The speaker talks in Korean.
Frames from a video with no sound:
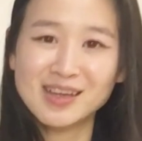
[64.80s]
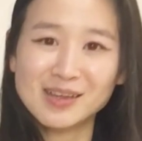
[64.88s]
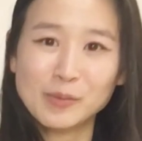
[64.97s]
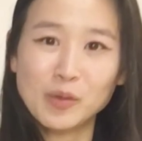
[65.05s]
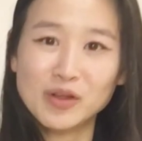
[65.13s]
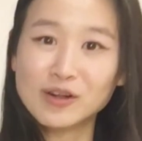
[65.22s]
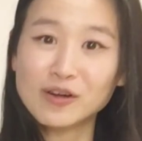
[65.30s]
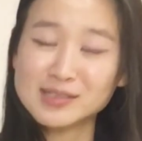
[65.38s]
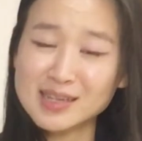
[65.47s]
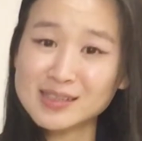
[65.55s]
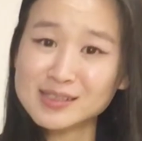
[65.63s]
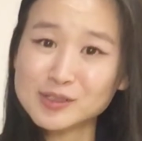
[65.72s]
아니라 뭐
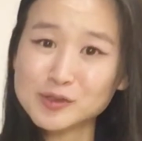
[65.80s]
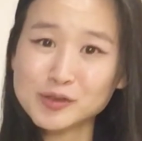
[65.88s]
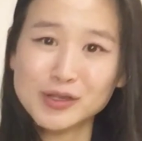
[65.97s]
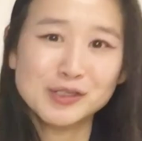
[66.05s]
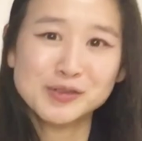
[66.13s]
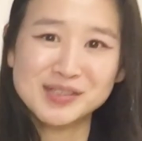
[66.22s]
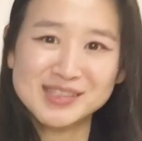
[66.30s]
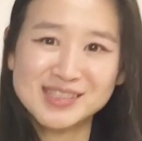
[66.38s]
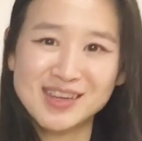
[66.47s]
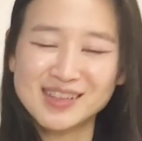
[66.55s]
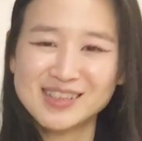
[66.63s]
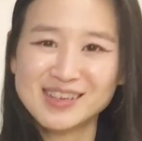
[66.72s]
일거사득도 될 수 있지
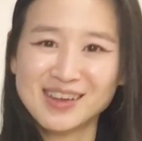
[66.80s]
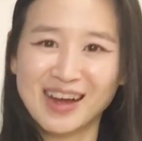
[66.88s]
않을까